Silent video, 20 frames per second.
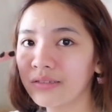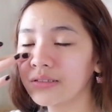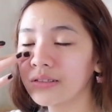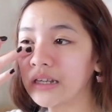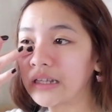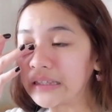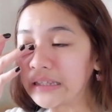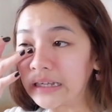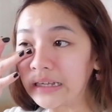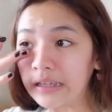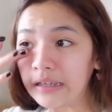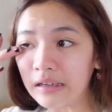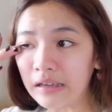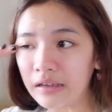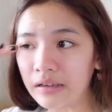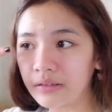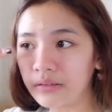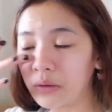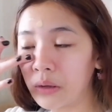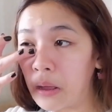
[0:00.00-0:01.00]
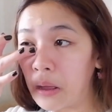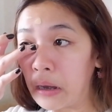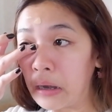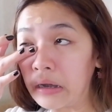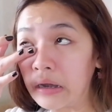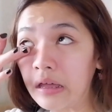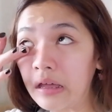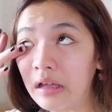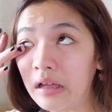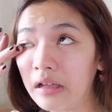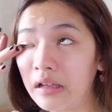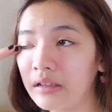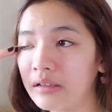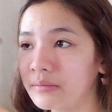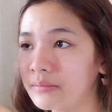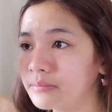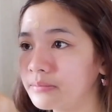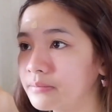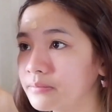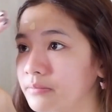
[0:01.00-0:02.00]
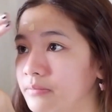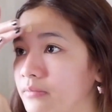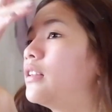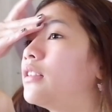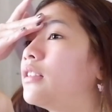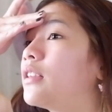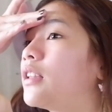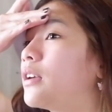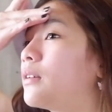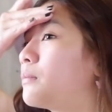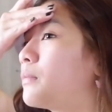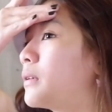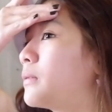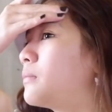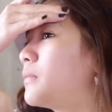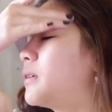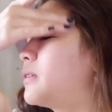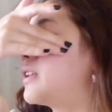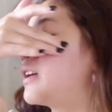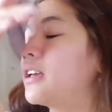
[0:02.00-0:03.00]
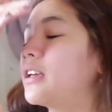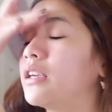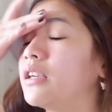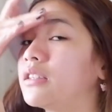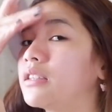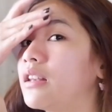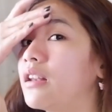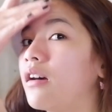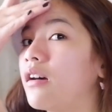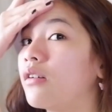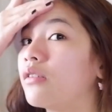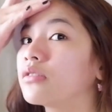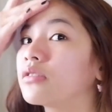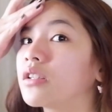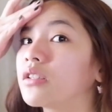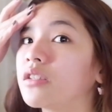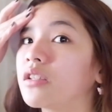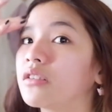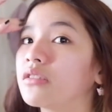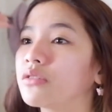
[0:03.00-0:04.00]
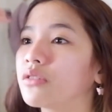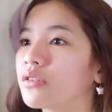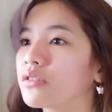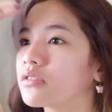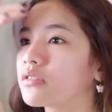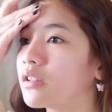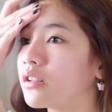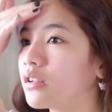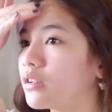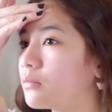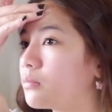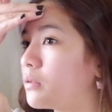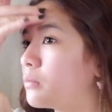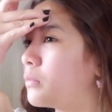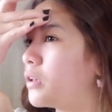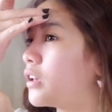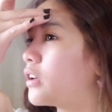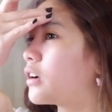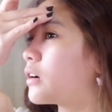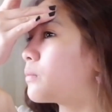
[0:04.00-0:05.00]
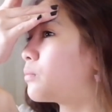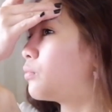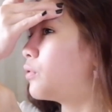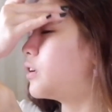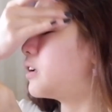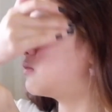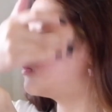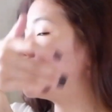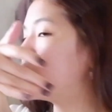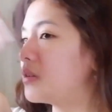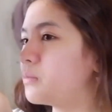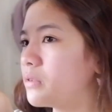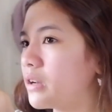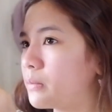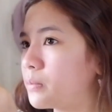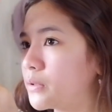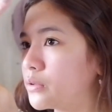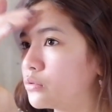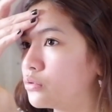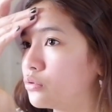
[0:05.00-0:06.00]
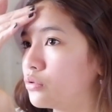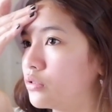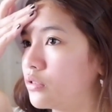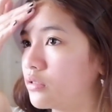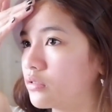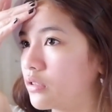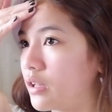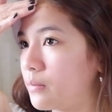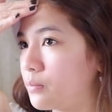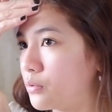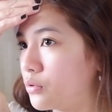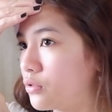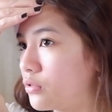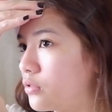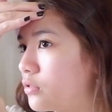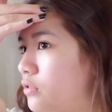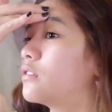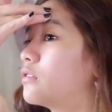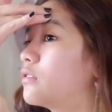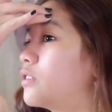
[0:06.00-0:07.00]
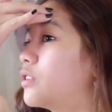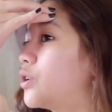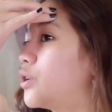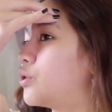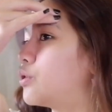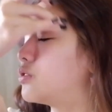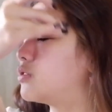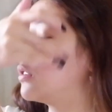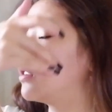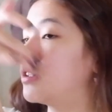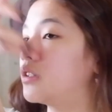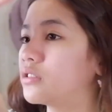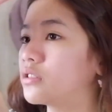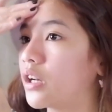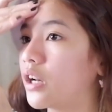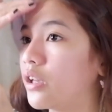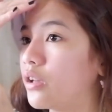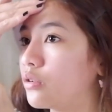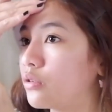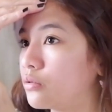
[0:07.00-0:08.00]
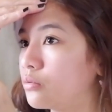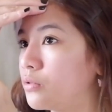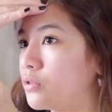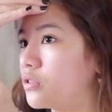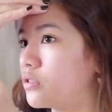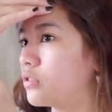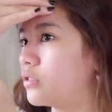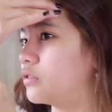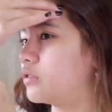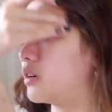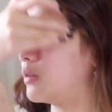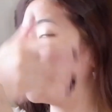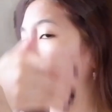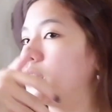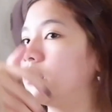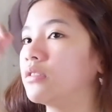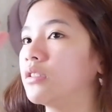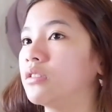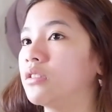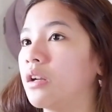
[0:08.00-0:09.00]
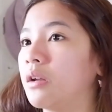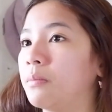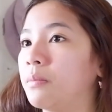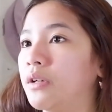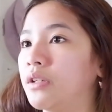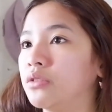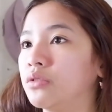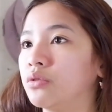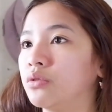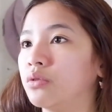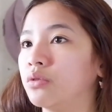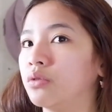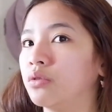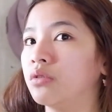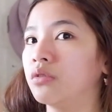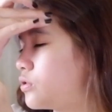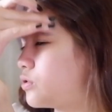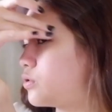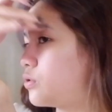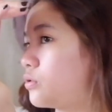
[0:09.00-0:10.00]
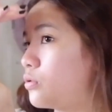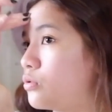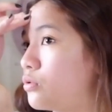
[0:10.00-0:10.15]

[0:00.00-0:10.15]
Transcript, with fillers: Wala talaga akong alam. Like, pag may nakikita lang ako sa TikToks na nagme-makeup, wala, minsan pinapanood ko lang, tapos, ayun, tinatry ko minsan kapag natripan ko. So,